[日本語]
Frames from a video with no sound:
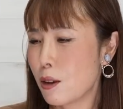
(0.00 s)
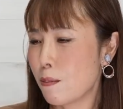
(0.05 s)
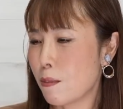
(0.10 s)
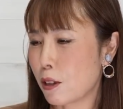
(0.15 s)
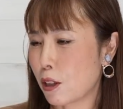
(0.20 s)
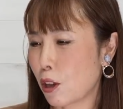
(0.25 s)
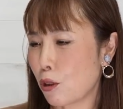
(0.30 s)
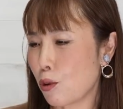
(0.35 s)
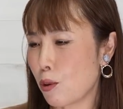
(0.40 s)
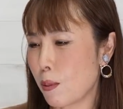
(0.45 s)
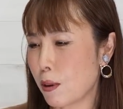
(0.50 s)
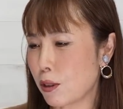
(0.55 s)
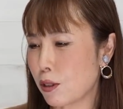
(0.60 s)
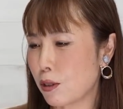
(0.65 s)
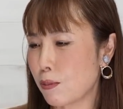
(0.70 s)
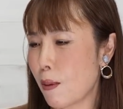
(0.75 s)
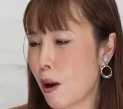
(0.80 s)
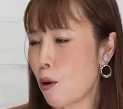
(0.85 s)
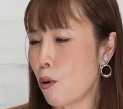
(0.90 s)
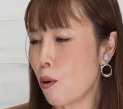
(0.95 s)
まあ、例えば
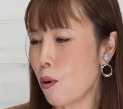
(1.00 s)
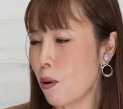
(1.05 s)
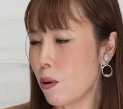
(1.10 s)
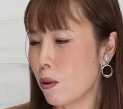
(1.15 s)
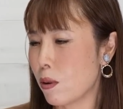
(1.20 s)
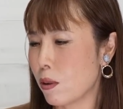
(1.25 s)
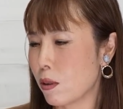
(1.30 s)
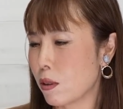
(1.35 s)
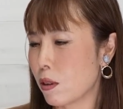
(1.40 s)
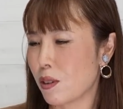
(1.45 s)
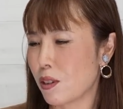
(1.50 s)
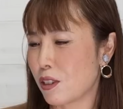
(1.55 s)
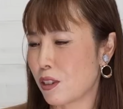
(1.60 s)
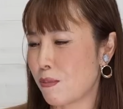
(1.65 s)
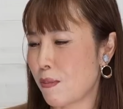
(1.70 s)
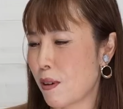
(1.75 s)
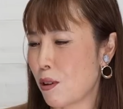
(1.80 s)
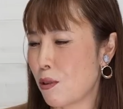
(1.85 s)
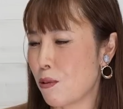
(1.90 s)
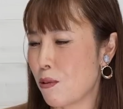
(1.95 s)
スマホ
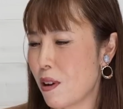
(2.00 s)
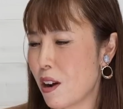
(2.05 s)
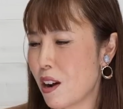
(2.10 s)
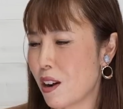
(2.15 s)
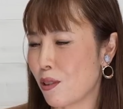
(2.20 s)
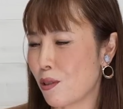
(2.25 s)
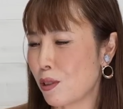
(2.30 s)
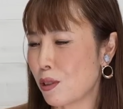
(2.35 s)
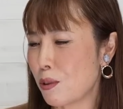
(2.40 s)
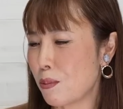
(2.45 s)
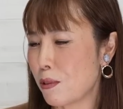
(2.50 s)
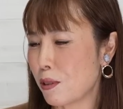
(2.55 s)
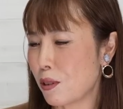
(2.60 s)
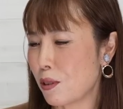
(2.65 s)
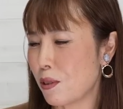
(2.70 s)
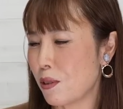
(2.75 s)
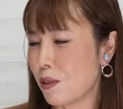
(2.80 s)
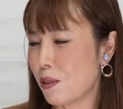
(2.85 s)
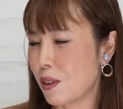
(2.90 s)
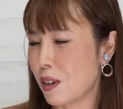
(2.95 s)
スマホは子供
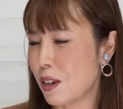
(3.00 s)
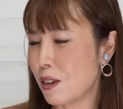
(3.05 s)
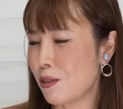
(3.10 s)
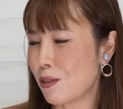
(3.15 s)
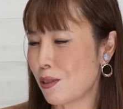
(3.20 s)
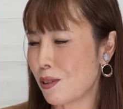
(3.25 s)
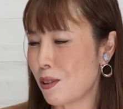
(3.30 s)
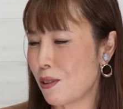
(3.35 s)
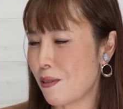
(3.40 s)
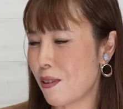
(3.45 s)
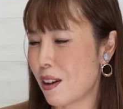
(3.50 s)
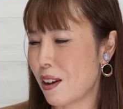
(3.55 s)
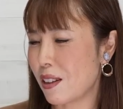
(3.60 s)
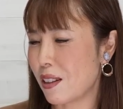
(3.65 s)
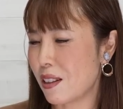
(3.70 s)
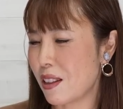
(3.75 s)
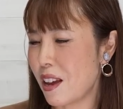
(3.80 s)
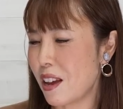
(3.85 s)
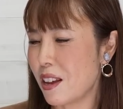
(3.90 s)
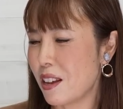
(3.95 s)
といる時は
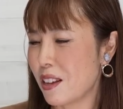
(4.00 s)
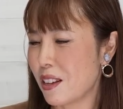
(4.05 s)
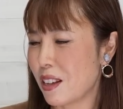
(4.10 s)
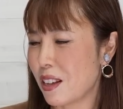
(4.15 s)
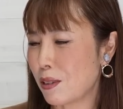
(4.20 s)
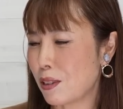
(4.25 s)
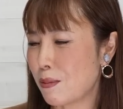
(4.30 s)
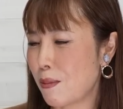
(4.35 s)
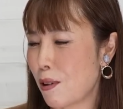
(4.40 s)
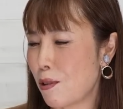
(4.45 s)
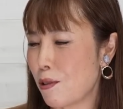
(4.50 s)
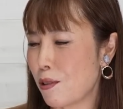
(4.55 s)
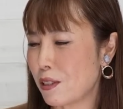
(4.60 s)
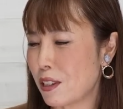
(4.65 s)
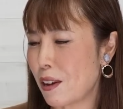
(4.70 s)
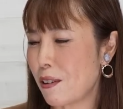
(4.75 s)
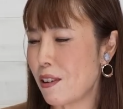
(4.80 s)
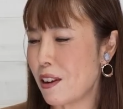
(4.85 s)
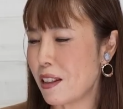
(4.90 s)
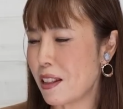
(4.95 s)
ねスマホを
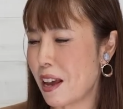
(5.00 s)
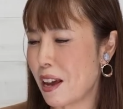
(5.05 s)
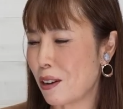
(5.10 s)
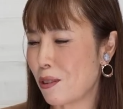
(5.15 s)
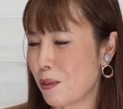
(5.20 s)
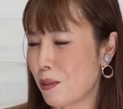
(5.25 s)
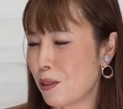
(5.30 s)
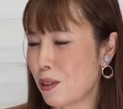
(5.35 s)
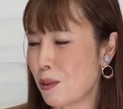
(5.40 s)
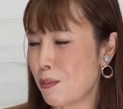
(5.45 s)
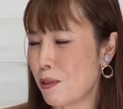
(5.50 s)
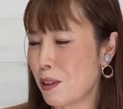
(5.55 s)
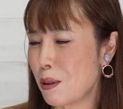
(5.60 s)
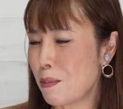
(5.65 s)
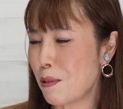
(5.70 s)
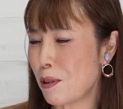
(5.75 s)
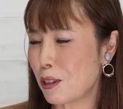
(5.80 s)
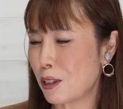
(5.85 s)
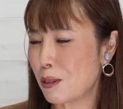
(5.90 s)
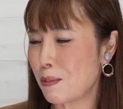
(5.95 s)
触らない子供に
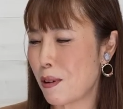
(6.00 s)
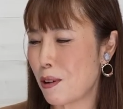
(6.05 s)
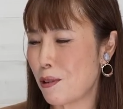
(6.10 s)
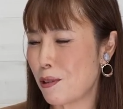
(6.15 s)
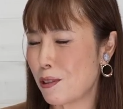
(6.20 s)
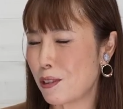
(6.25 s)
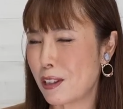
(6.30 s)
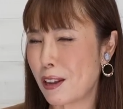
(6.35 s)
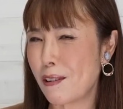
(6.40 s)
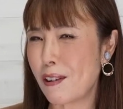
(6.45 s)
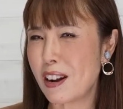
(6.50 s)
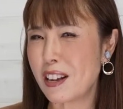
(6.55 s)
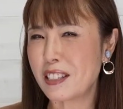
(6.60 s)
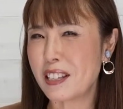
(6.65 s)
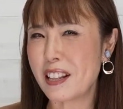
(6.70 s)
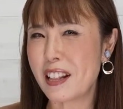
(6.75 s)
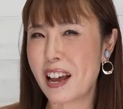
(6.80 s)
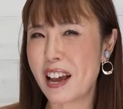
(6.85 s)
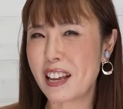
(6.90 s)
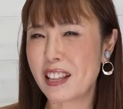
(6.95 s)
もスマホを触ら
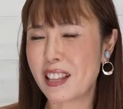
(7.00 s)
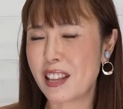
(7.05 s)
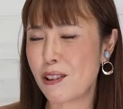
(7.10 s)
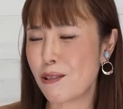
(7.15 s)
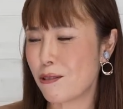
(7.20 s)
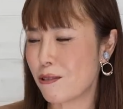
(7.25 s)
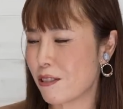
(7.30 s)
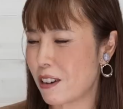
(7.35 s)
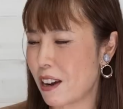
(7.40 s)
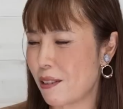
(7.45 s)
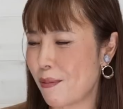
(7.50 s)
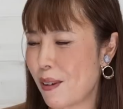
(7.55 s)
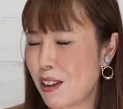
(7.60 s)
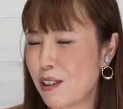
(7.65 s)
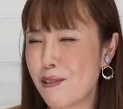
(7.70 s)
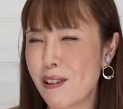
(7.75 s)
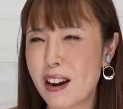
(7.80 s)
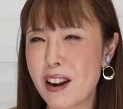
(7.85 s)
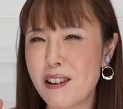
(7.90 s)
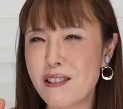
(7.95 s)
せないってよく、まあ、
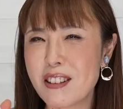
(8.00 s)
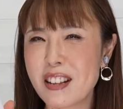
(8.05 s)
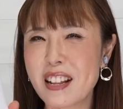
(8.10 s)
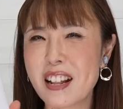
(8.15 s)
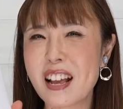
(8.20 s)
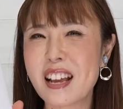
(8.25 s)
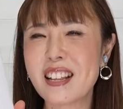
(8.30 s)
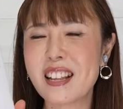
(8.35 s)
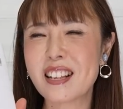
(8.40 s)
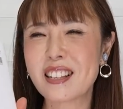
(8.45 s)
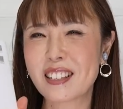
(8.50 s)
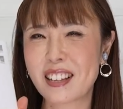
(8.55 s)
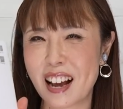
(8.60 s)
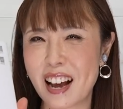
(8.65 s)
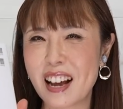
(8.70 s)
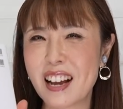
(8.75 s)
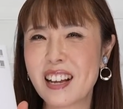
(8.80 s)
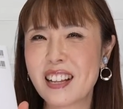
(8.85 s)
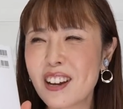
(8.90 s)
言われるじゃないですか。